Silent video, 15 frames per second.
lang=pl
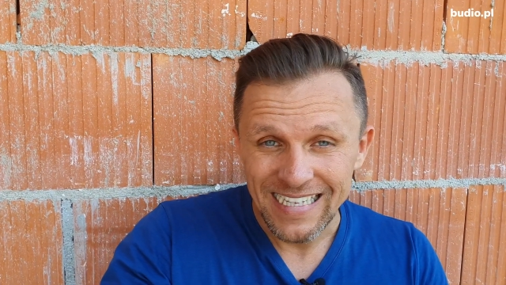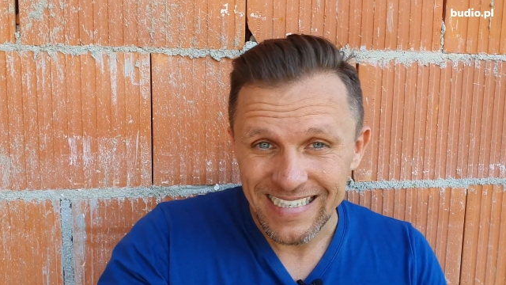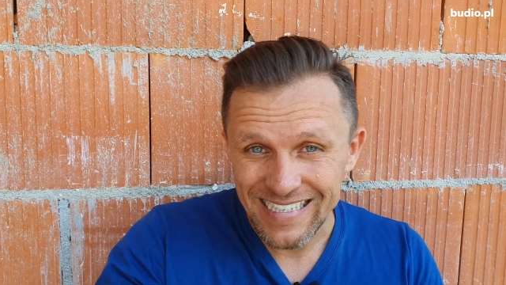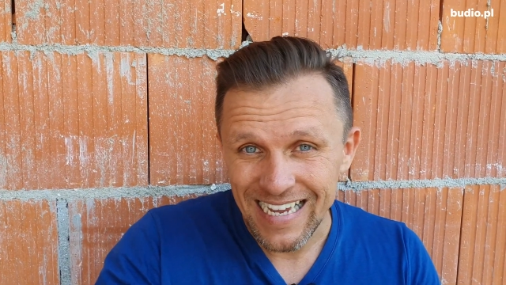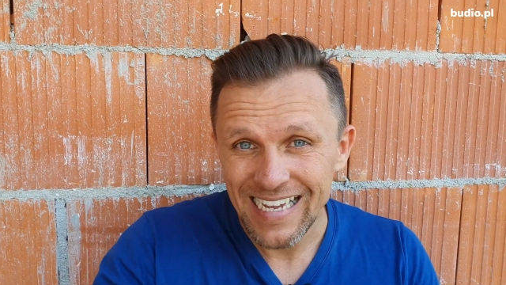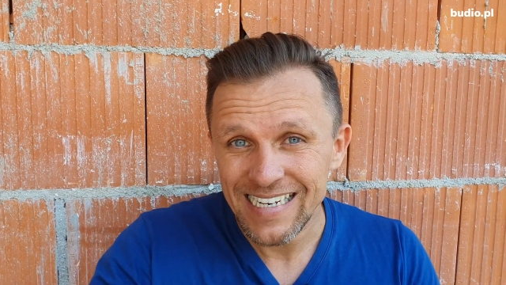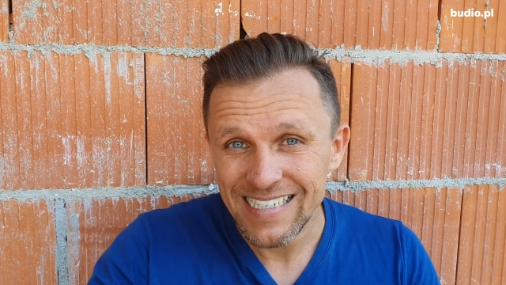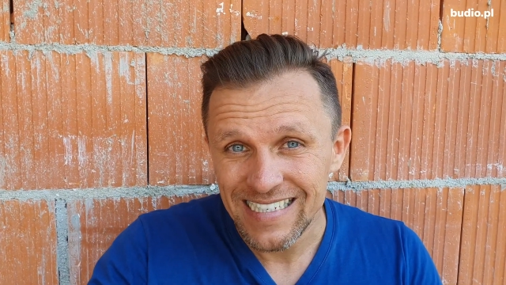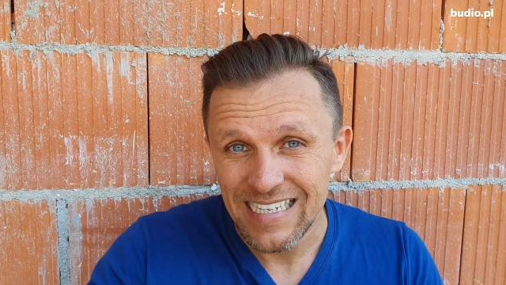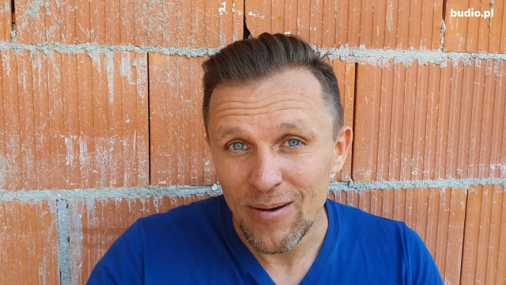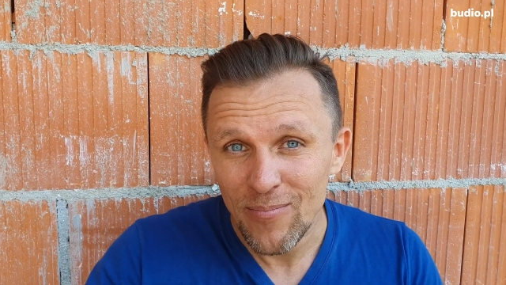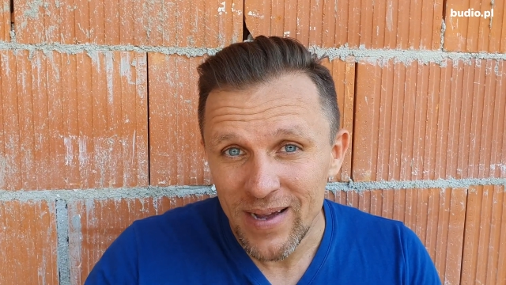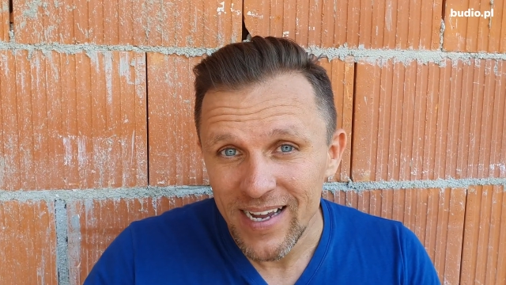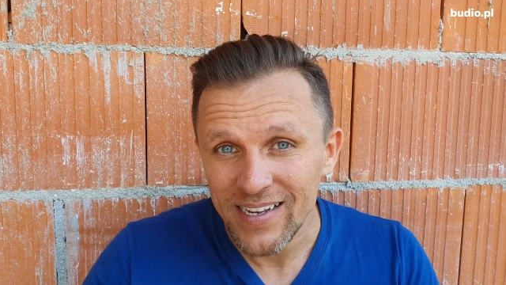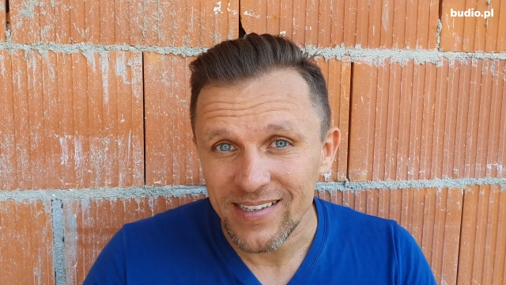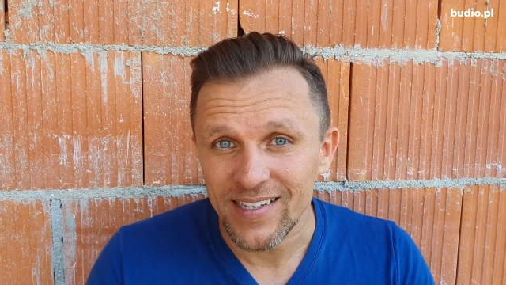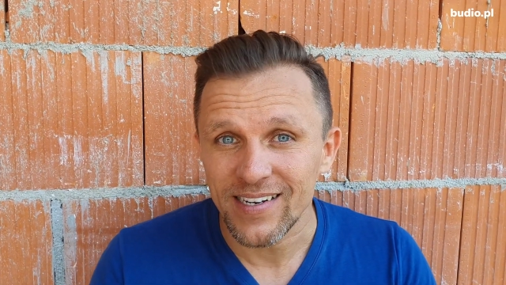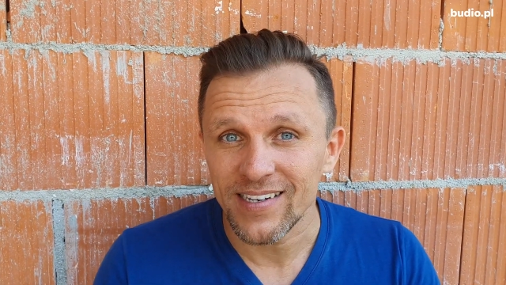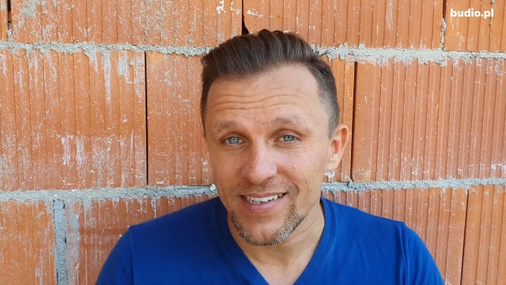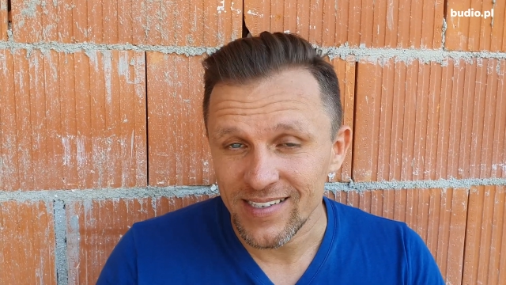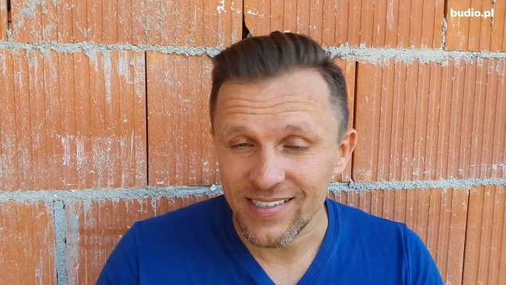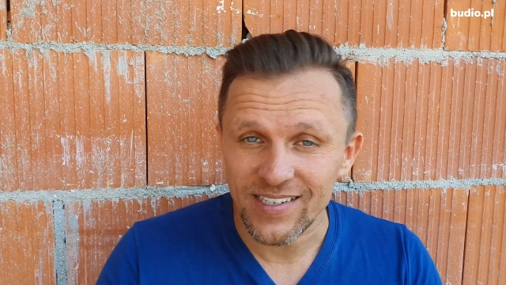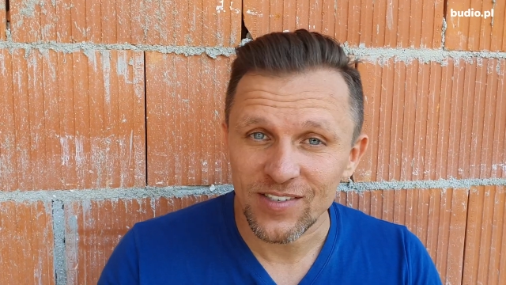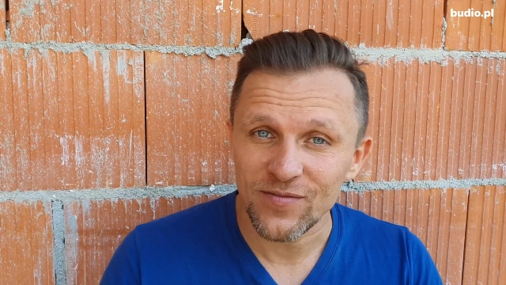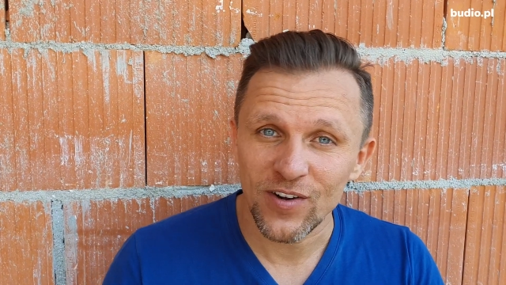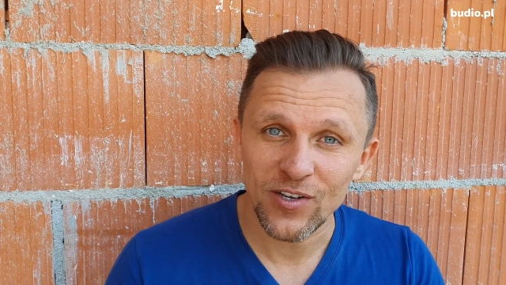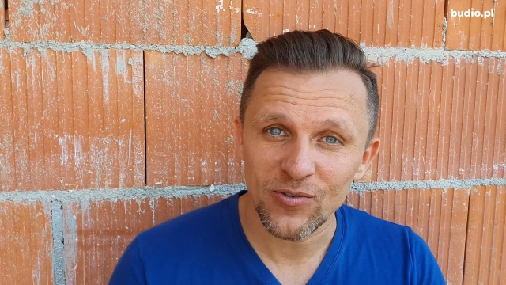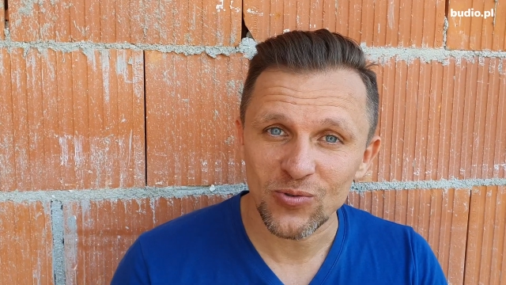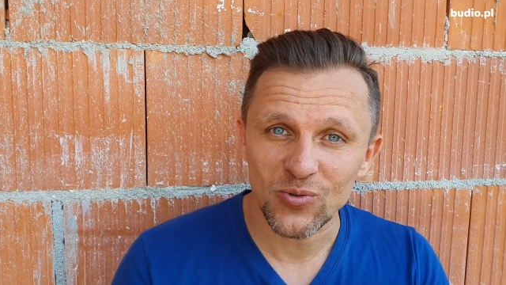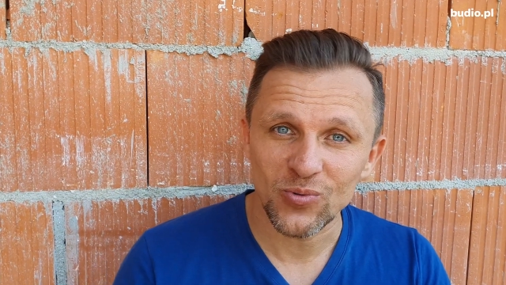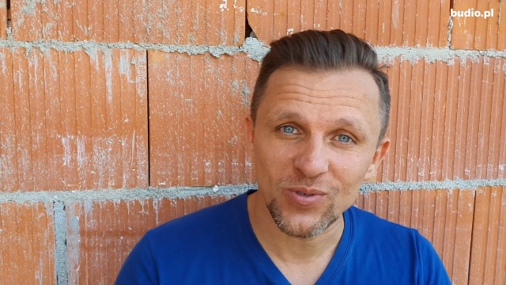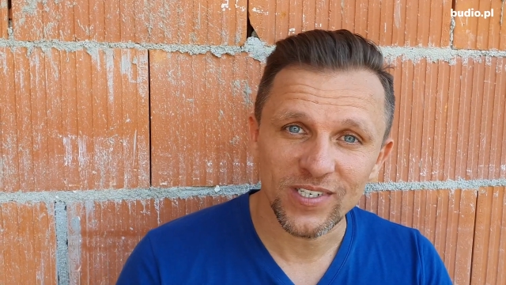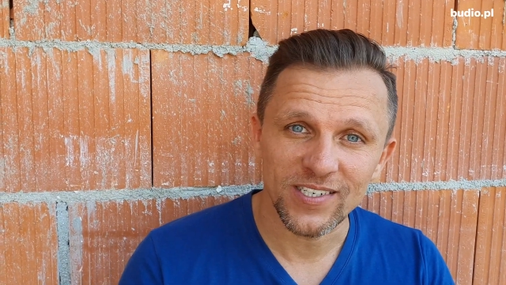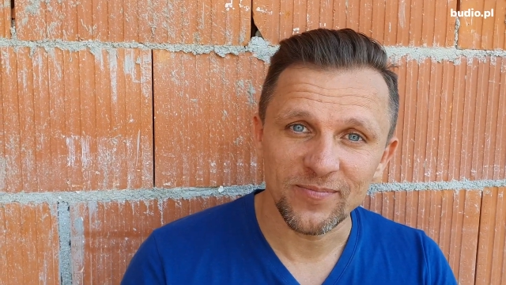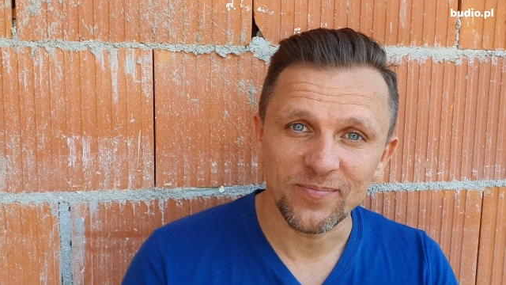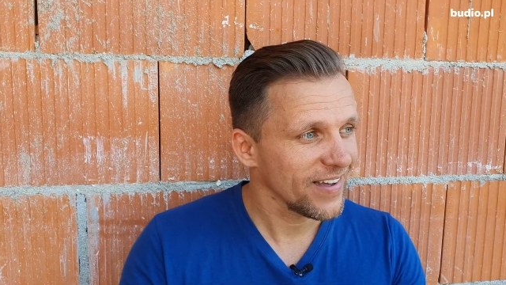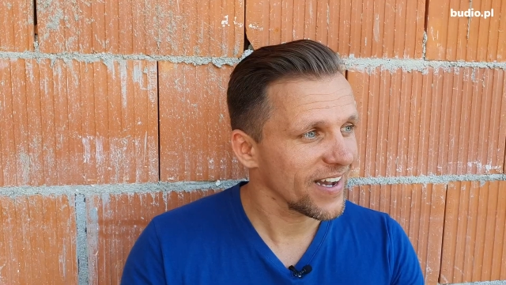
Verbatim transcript: ceny za metr za swoje usługi.